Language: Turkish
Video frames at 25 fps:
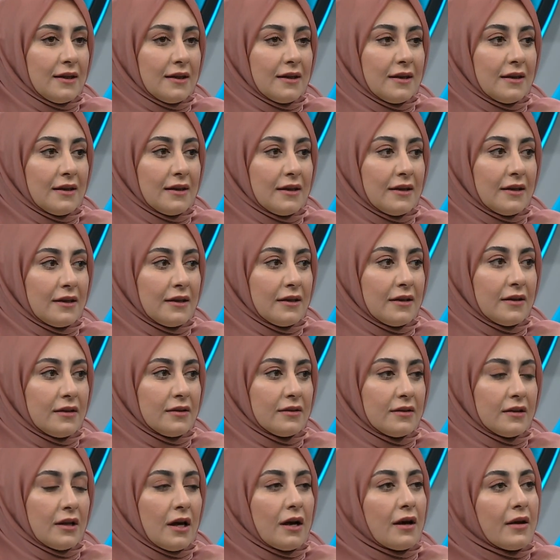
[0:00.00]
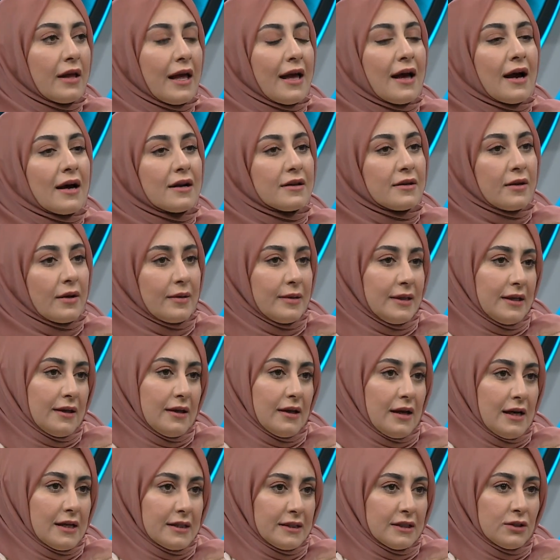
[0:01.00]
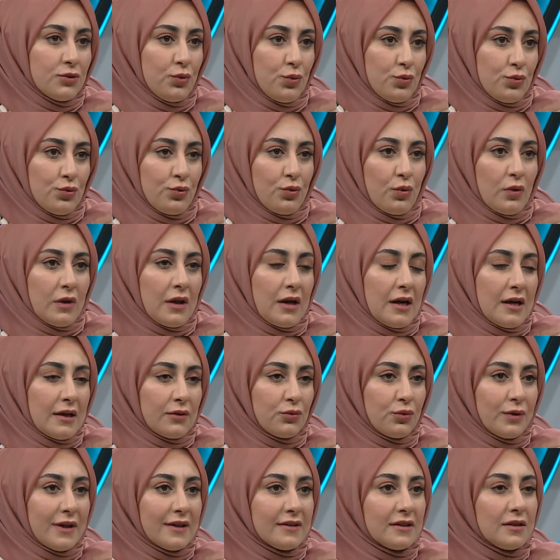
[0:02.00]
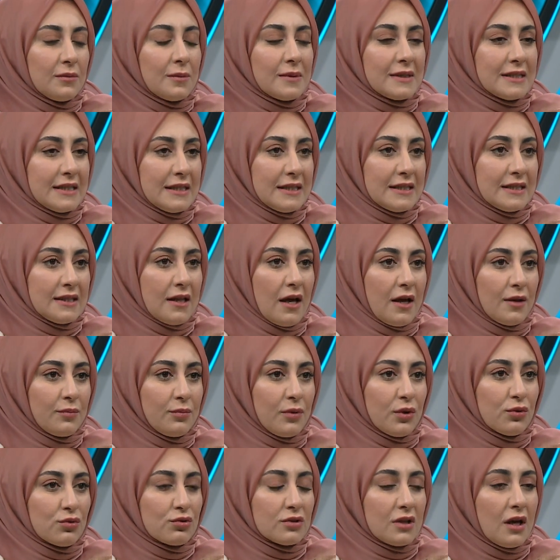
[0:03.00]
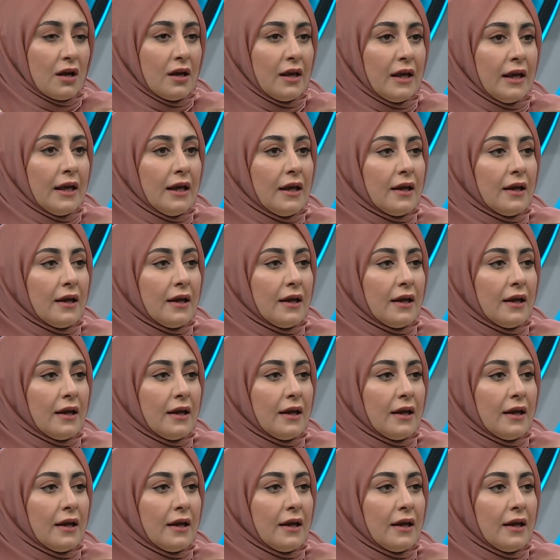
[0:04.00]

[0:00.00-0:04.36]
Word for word: Ee, eğer hani hazır ürün olarak tüketilmesi istenmiyorsa